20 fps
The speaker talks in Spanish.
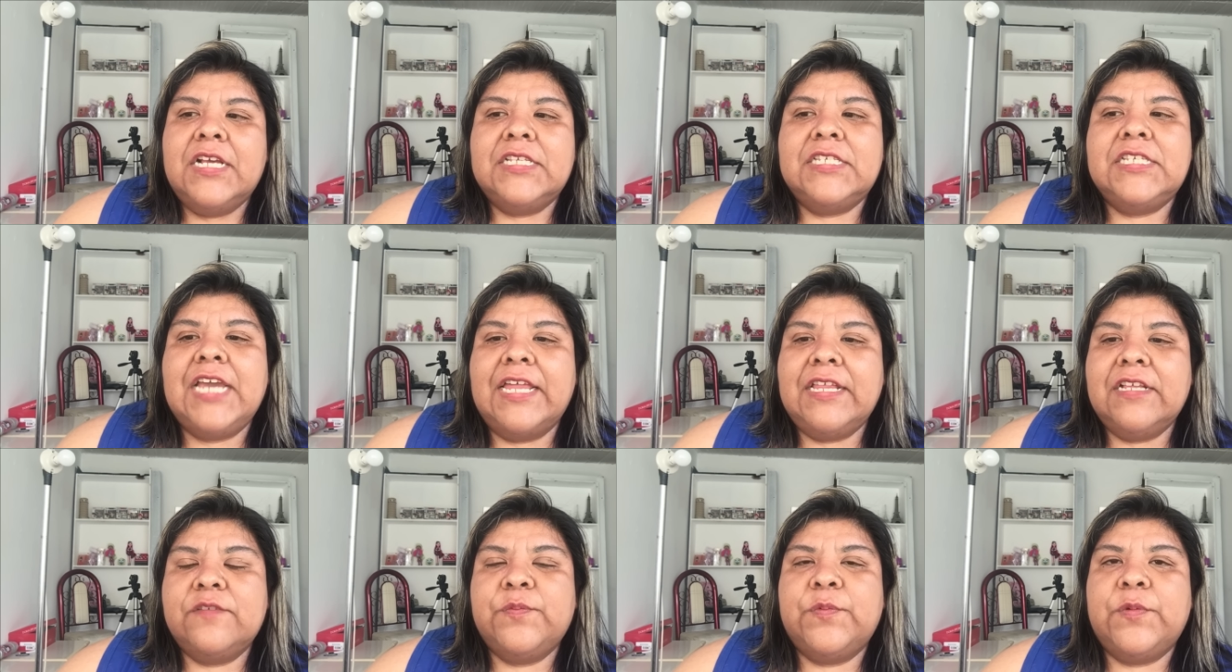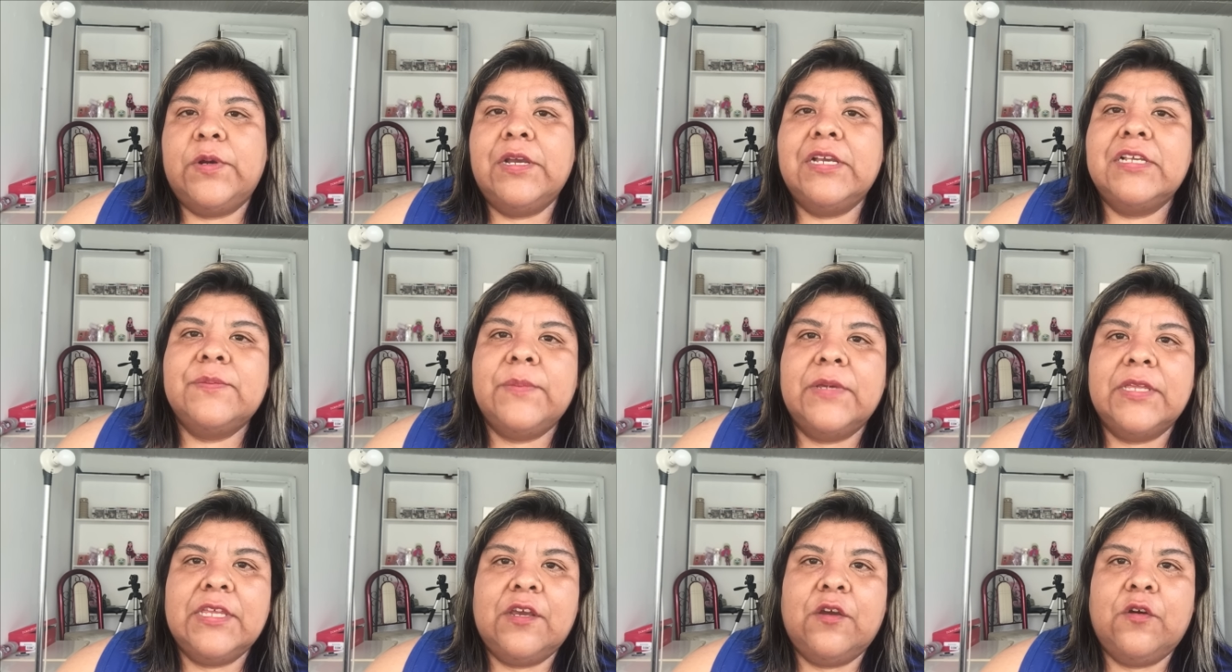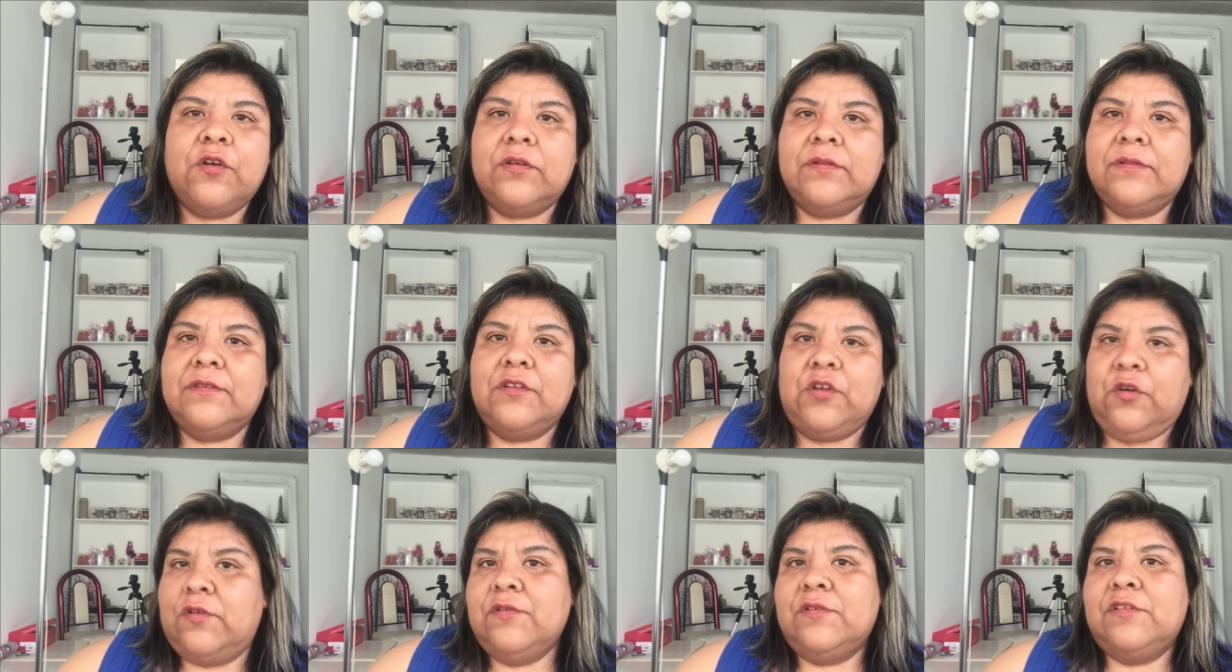Ya después me dijo,
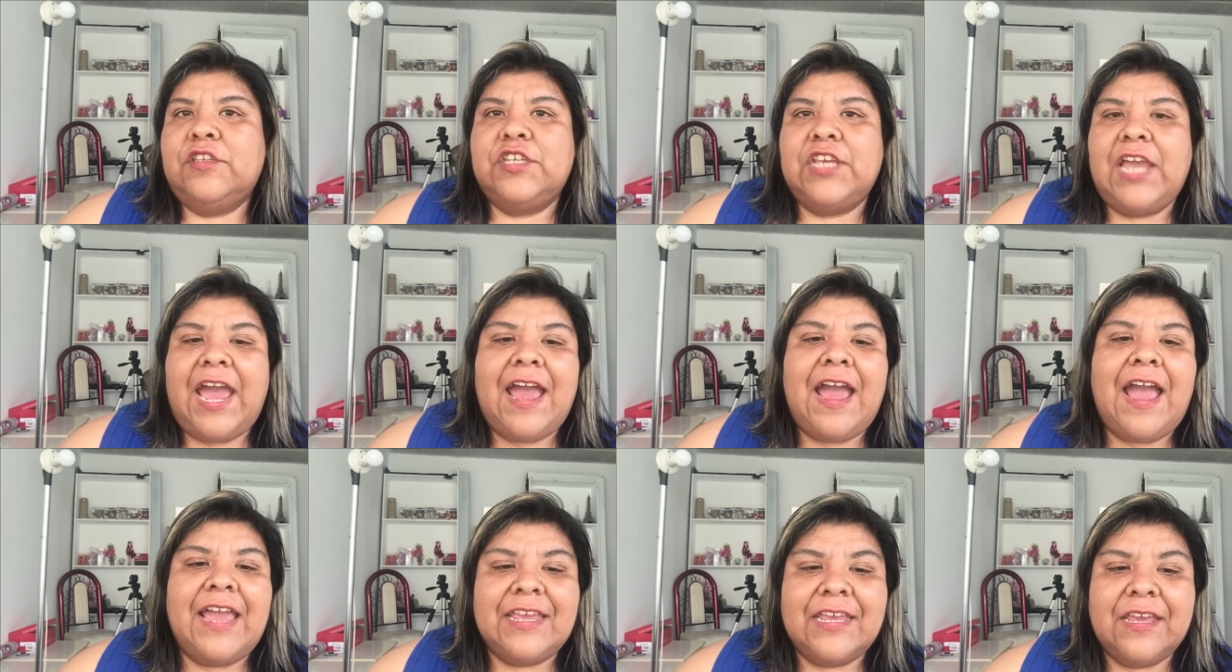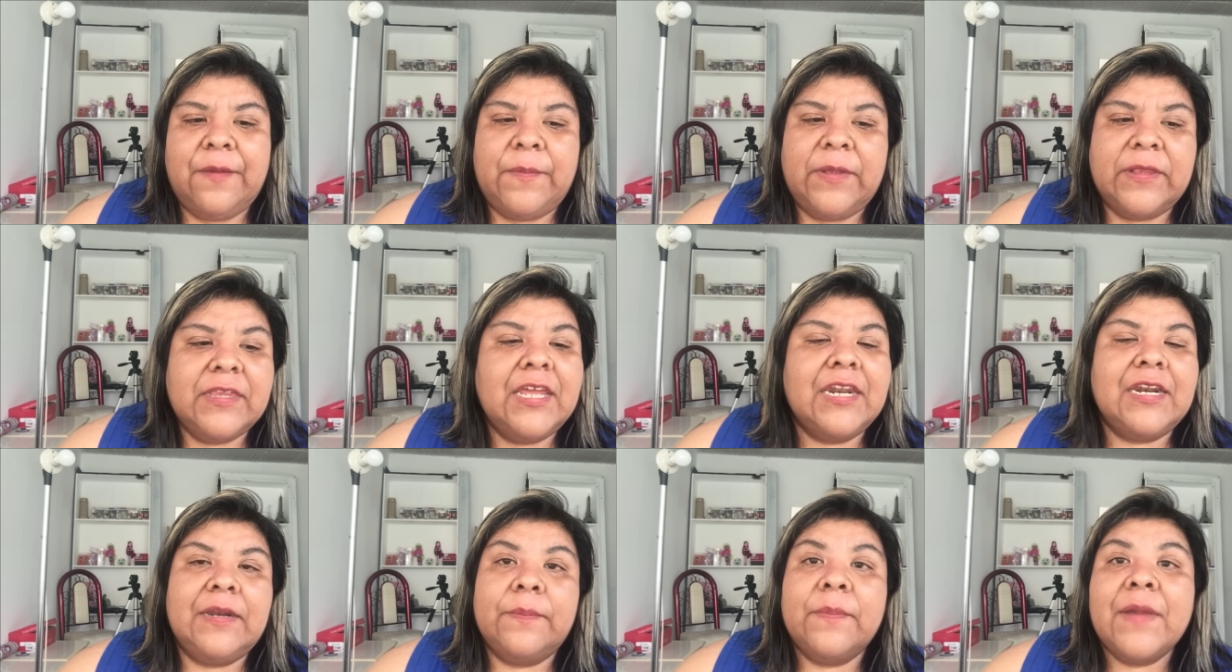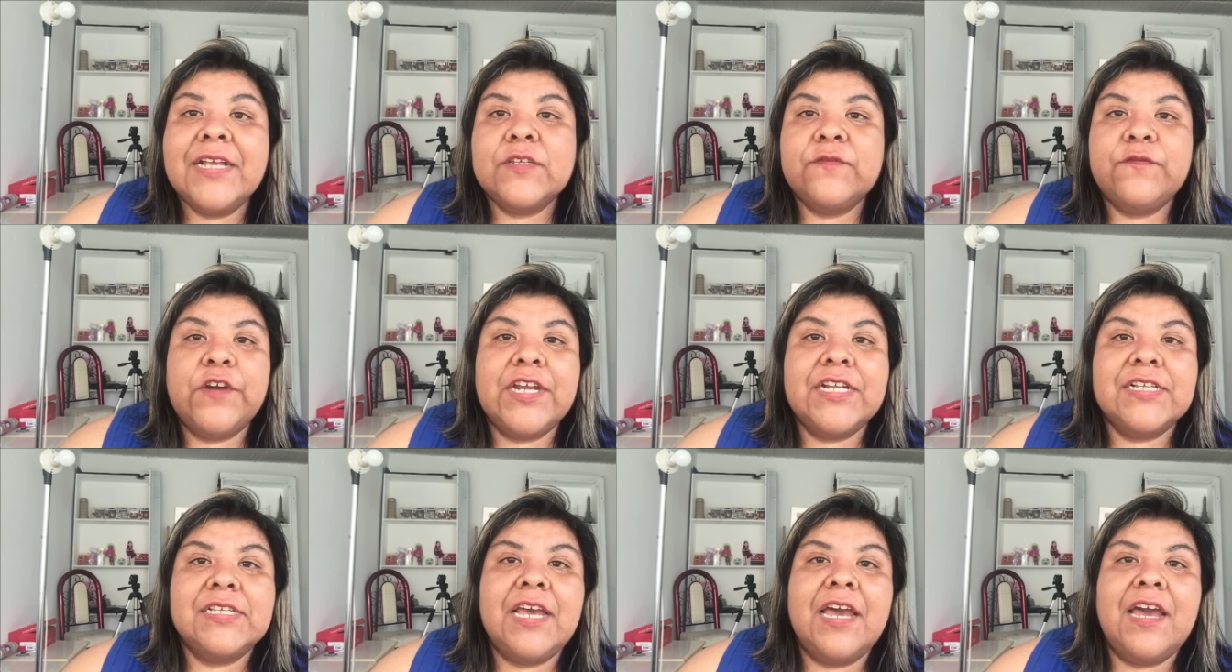no, ya hay que meterle más
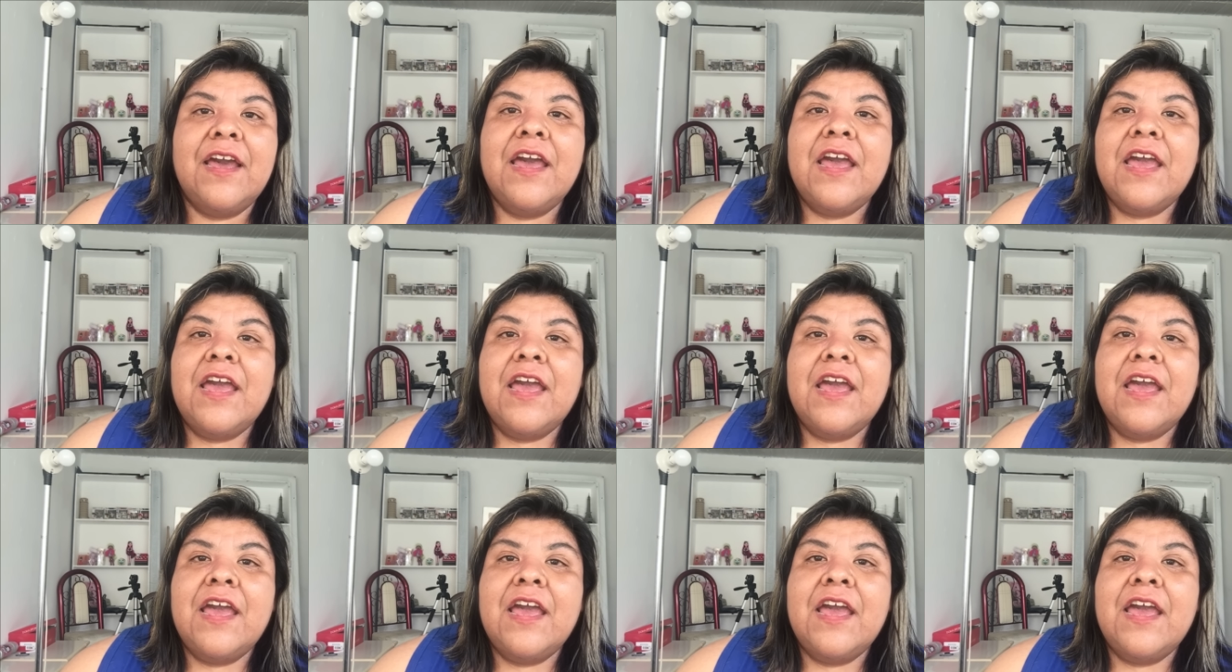fuerza,